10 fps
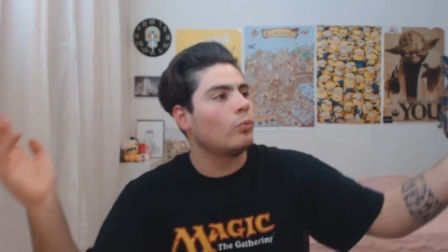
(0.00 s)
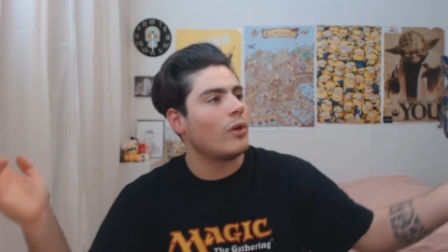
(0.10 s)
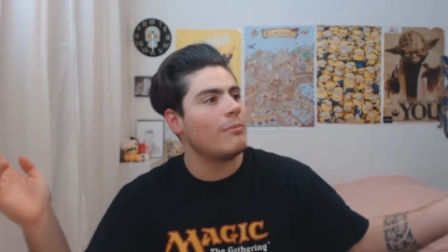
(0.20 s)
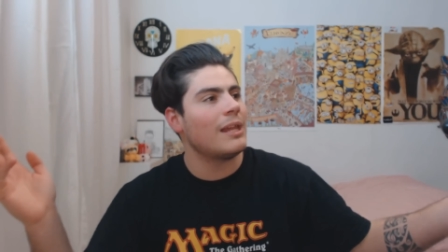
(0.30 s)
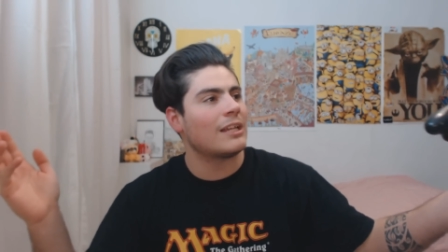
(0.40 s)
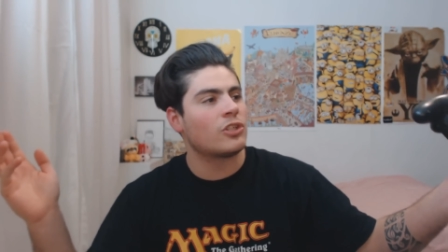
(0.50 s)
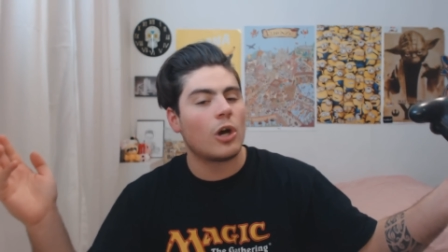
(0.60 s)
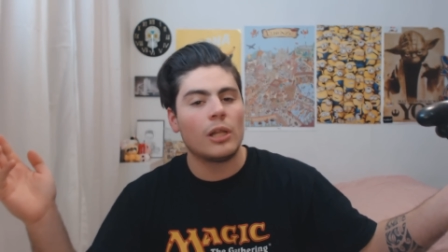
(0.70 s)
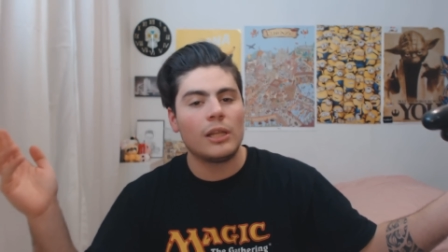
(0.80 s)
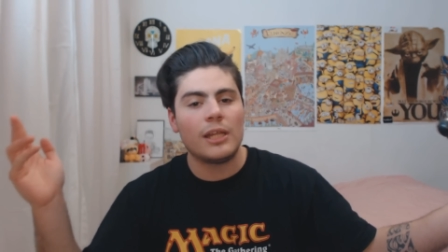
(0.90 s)
2000
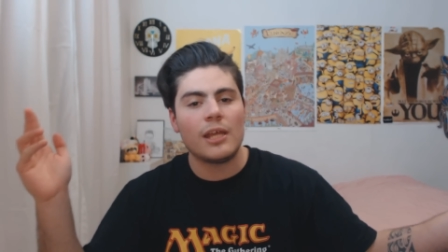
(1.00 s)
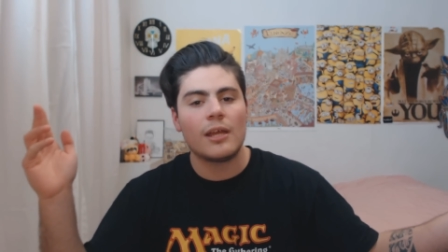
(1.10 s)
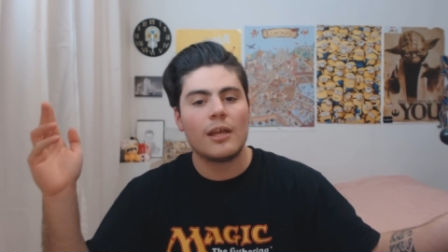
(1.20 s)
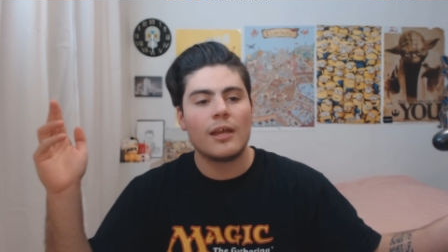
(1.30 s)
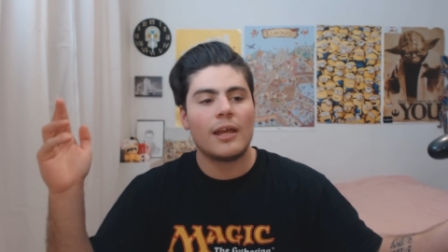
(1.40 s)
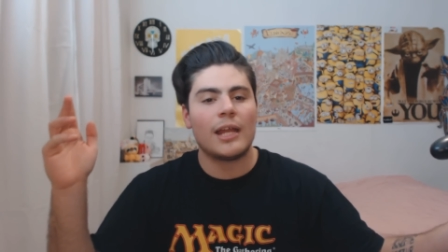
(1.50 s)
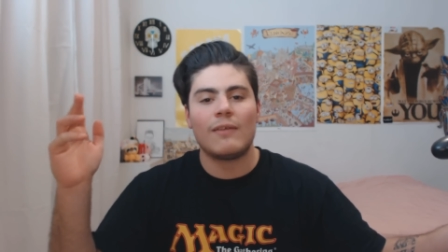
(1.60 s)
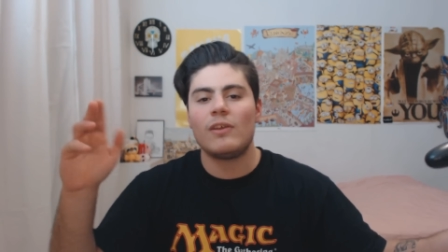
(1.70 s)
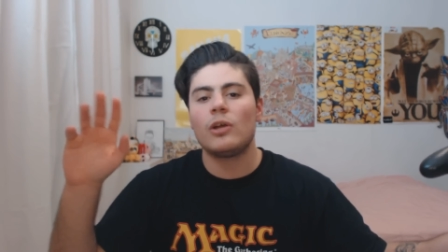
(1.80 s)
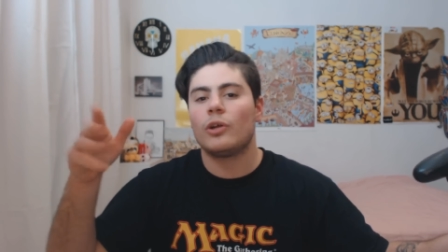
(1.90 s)
soldi e
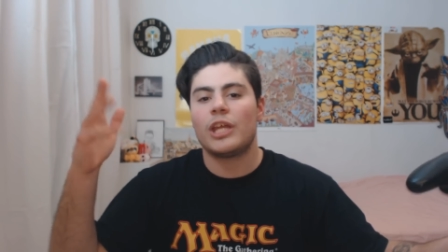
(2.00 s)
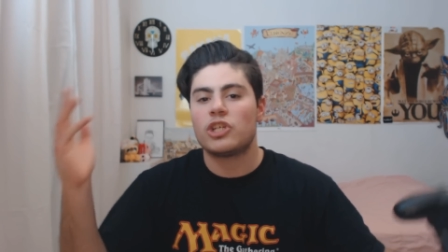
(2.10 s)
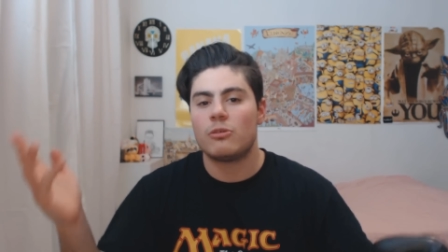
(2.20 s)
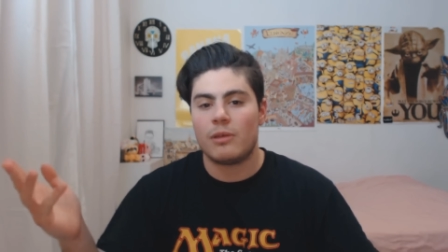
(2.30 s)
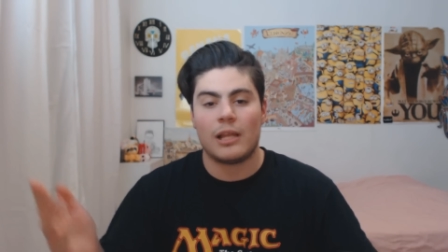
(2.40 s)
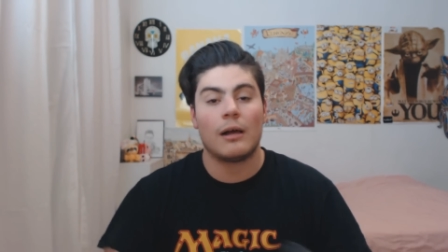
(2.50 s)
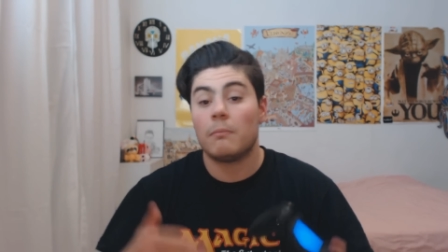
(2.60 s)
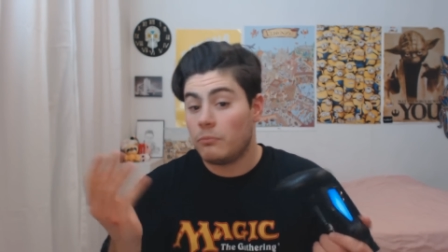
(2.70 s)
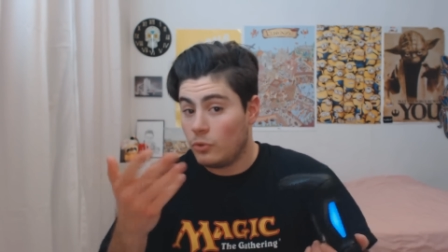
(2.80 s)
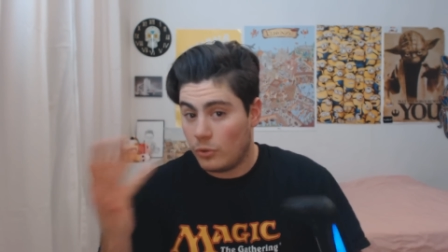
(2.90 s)
ne vinco 10.000
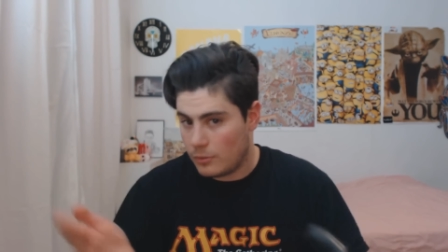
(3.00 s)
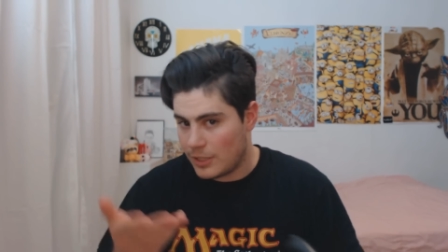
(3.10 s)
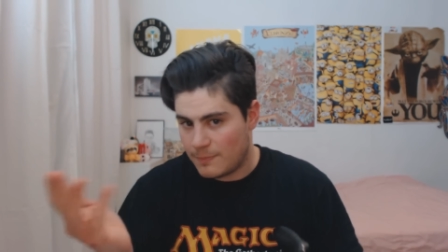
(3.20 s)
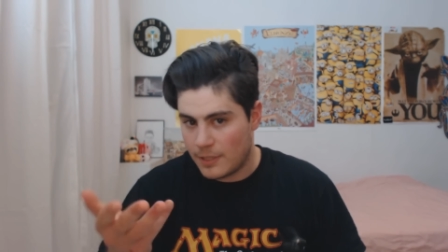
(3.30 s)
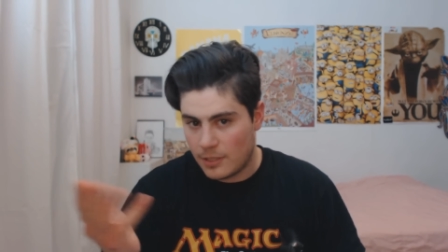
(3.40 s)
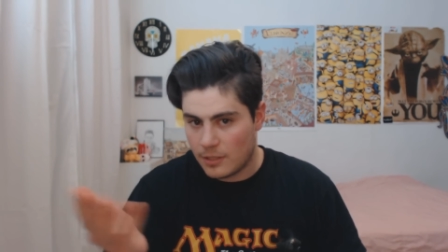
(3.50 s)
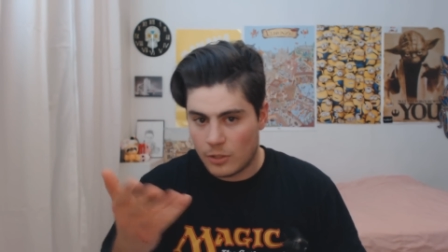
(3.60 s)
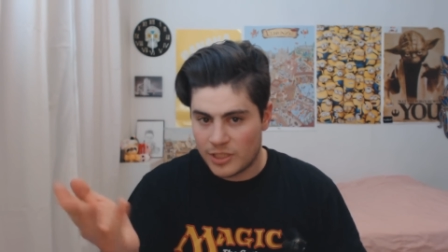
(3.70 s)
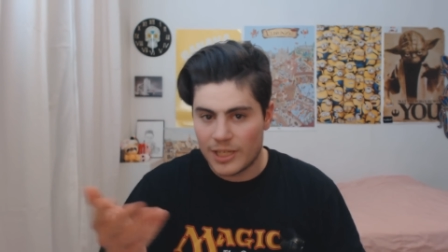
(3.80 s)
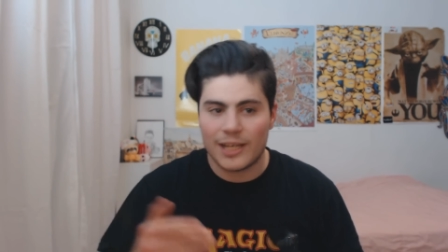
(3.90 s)
espre- eh,
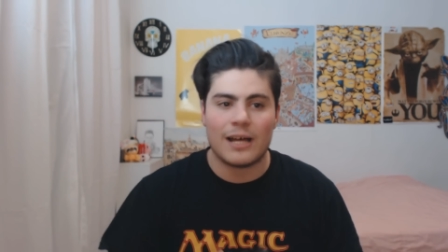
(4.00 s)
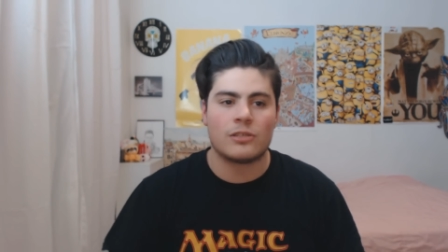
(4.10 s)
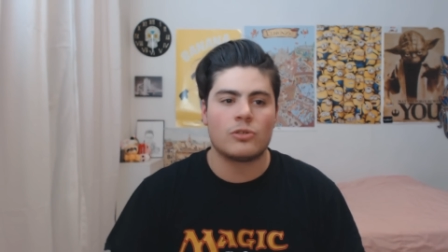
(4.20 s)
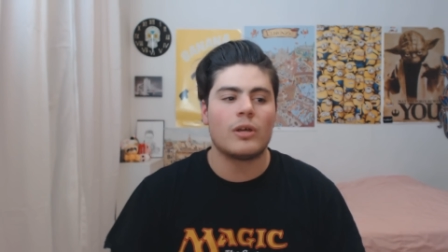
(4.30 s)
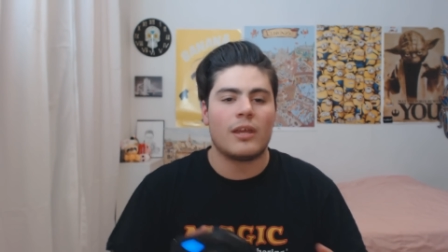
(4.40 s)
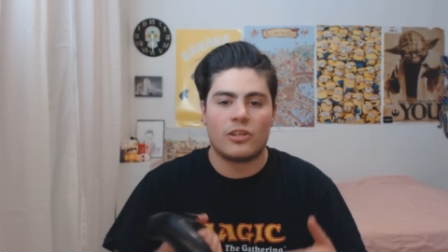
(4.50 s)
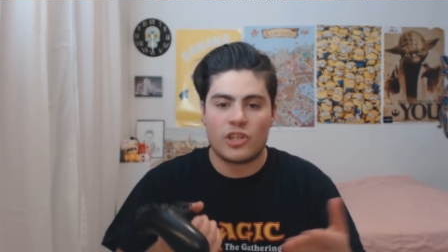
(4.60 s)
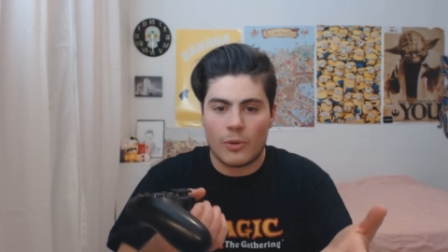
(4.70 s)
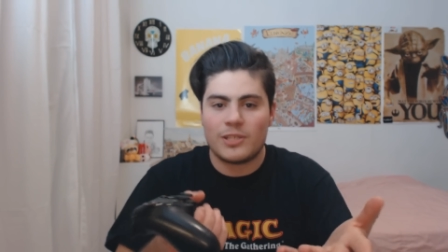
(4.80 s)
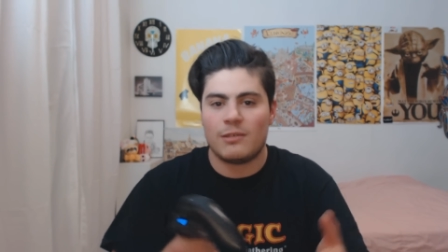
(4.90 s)
cose a caso e
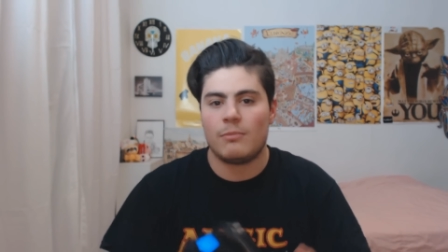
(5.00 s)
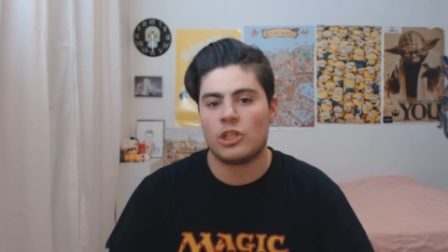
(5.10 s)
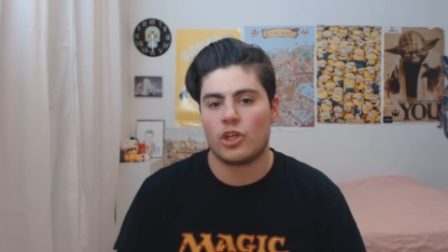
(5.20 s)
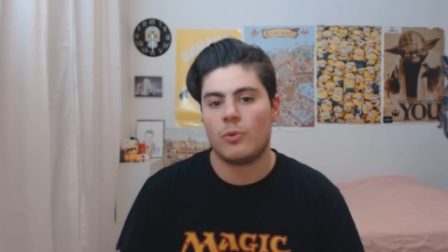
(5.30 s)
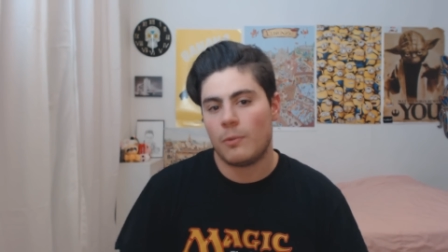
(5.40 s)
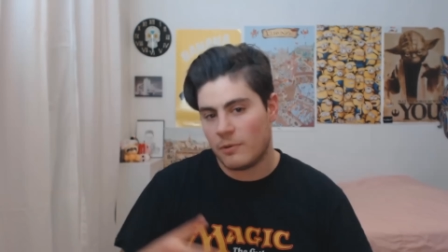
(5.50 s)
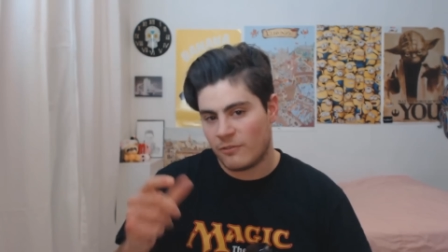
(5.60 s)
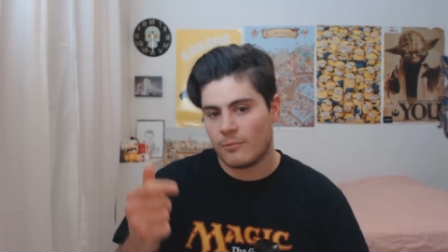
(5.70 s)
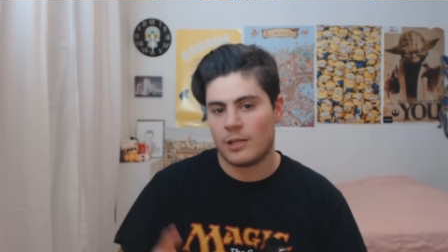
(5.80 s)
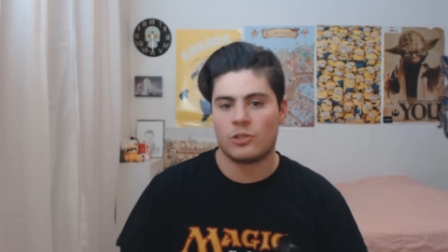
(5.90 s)
c'erano questi minigiochi qui per
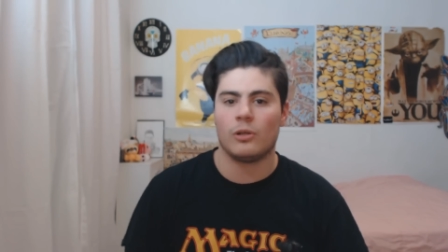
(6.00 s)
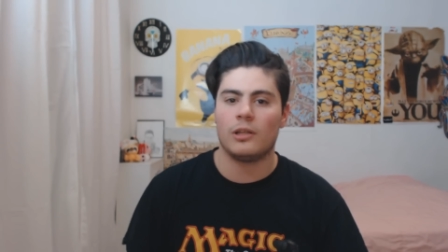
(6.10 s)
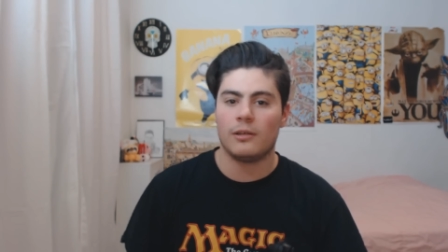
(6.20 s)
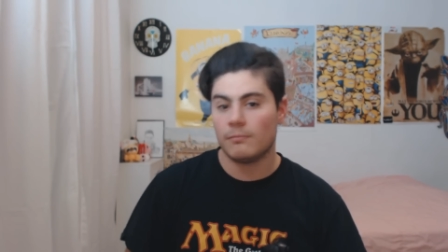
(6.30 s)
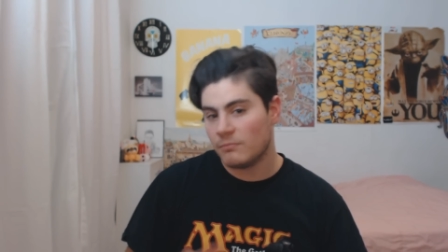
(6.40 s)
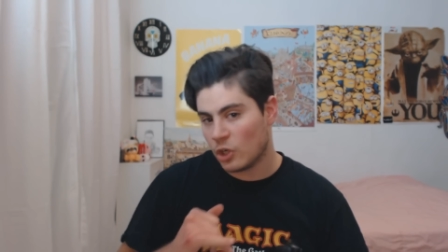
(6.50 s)
farmare soldi.